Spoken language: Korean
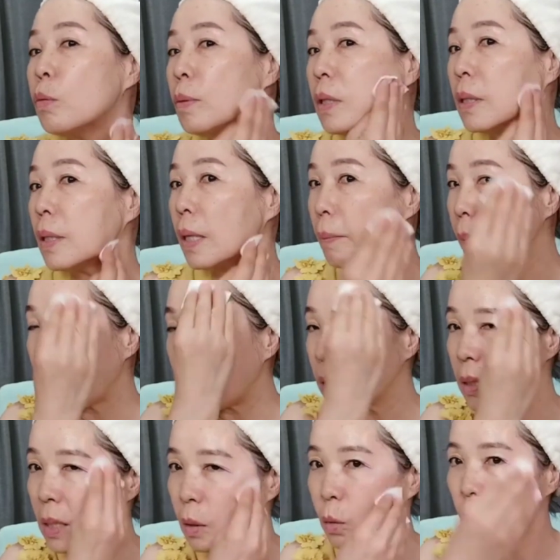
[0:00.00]
수분크림
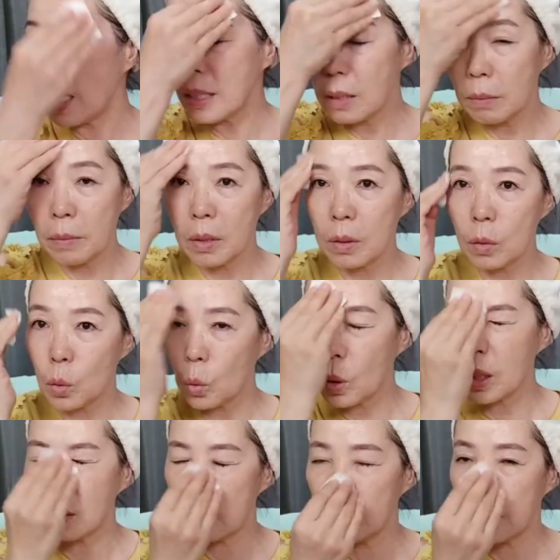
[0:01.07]
바르시고 하시면
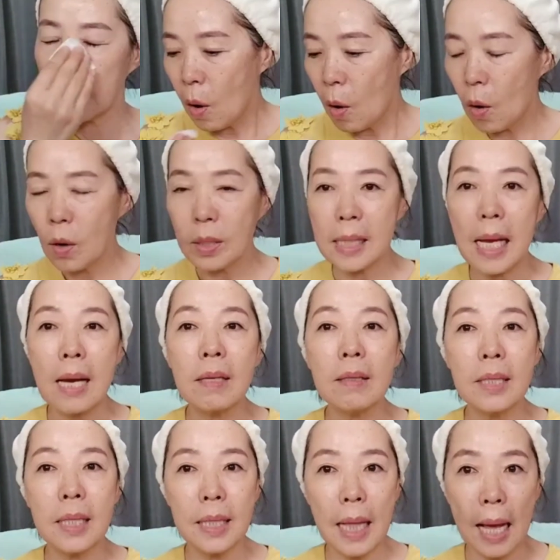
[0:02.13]
좋겠습니다. 어
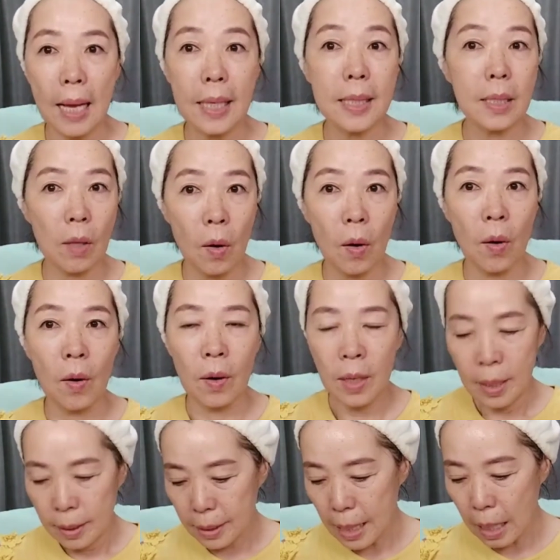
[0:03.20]
자극이 되겠어,
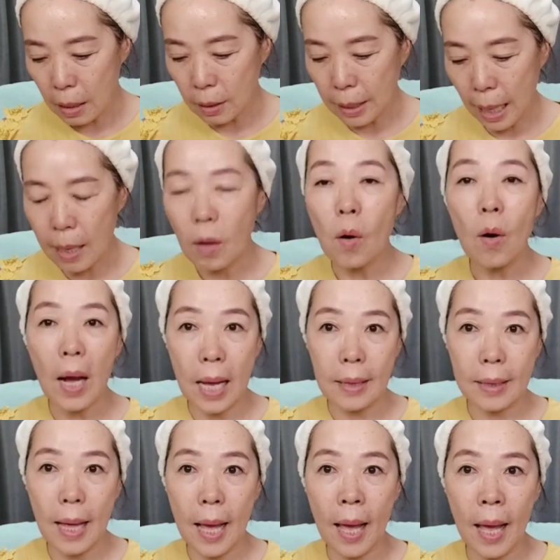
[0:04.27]
자극될 것
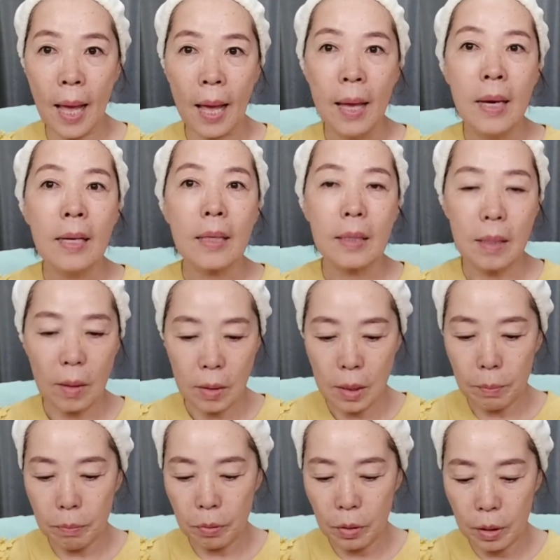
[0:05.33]
같아
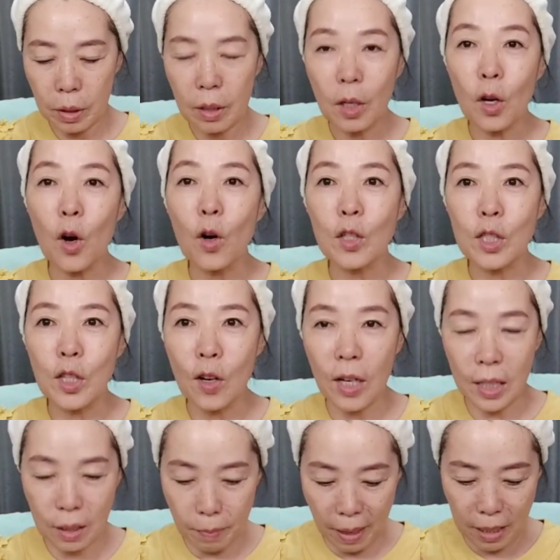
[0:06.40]
그러신 분들은
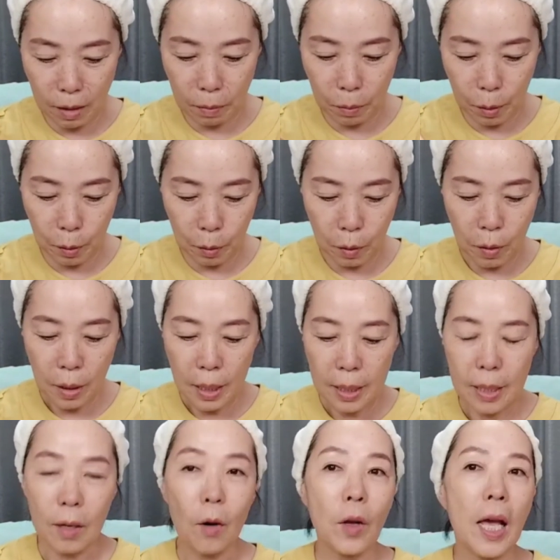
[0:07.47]
걱정하지 마십시오.
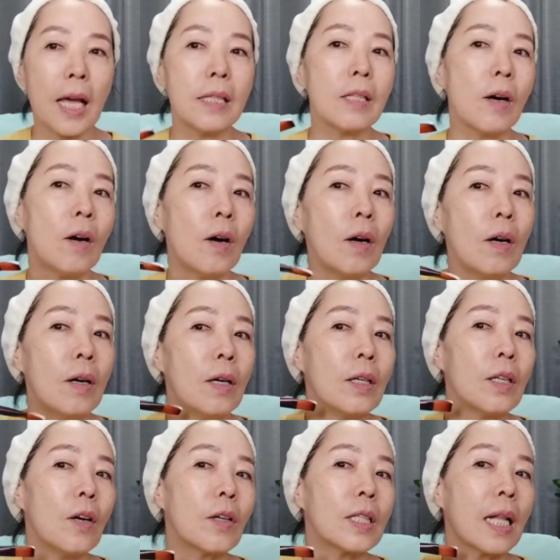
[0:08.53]
이렇게 해서
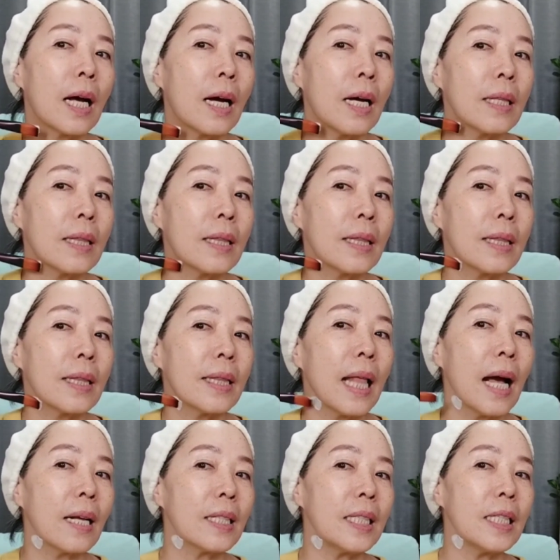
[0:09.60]
여기다가
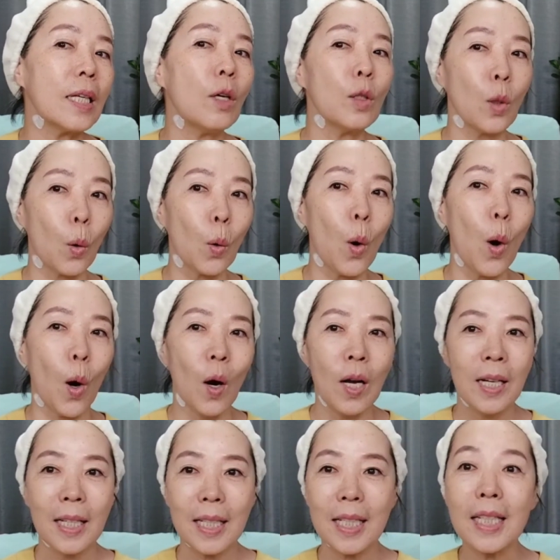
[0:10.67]
딱 찍어 놓고
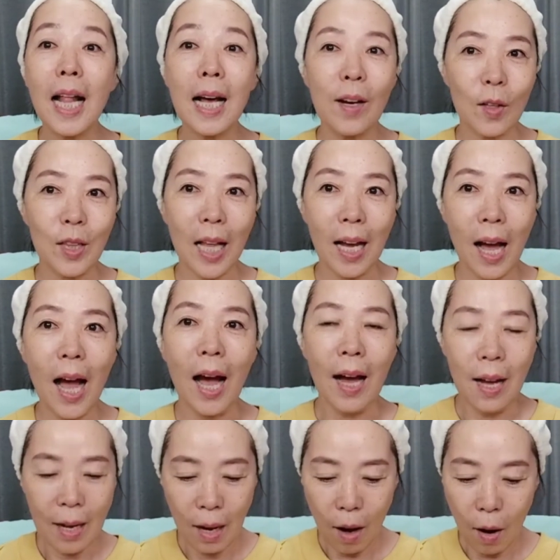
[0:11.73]

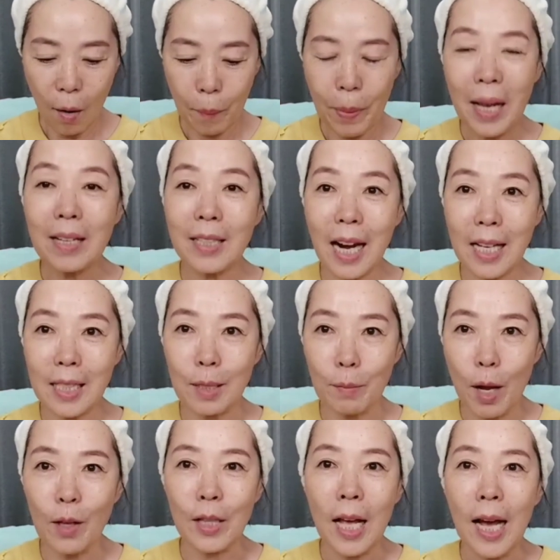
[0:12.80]
기다렸다가 어, 팩을
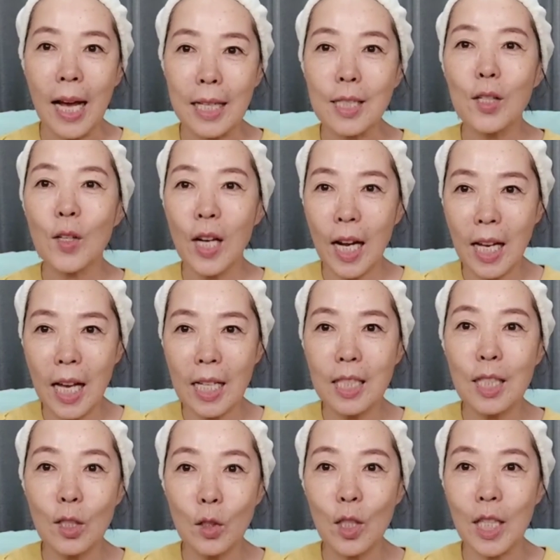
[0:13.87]
하시면 안전하게
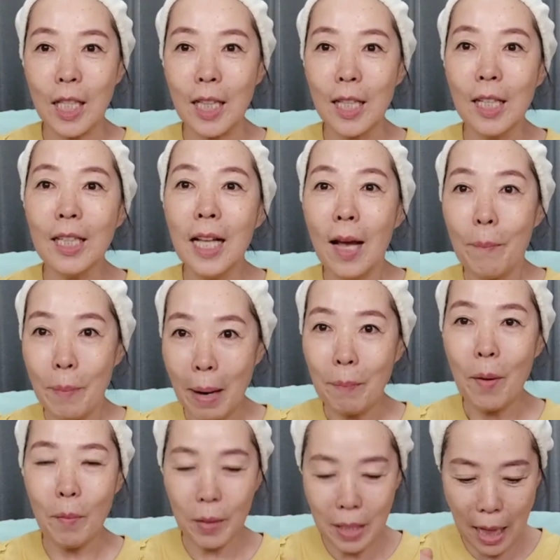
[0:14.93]
하실 수 있는
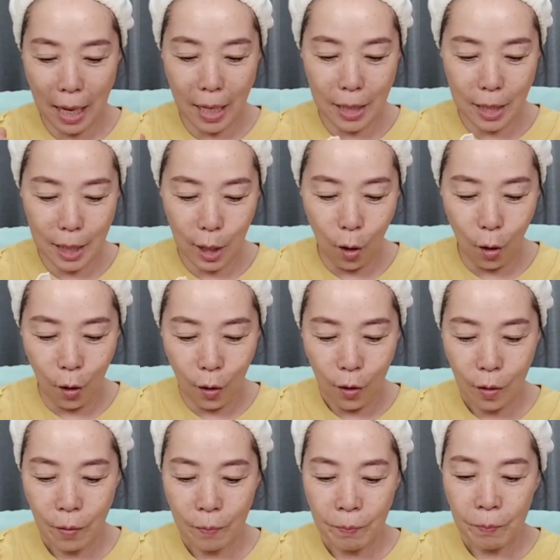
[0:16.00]
방법이 되겠지요.
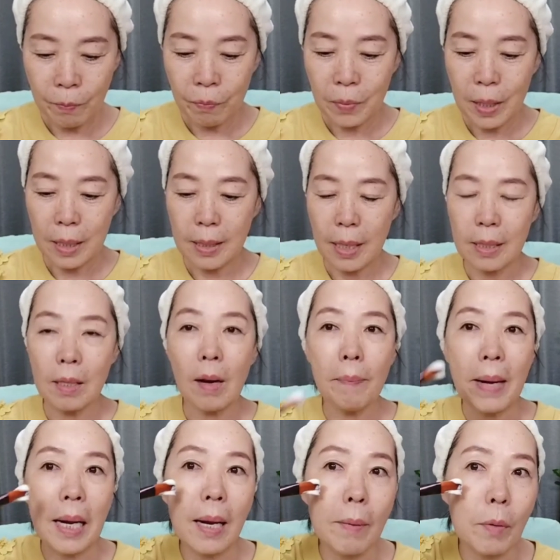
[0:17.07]

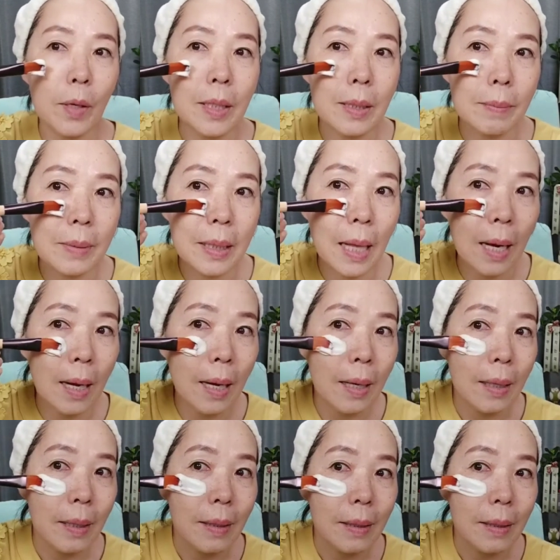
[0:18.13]
그래서 발라보겠습니다.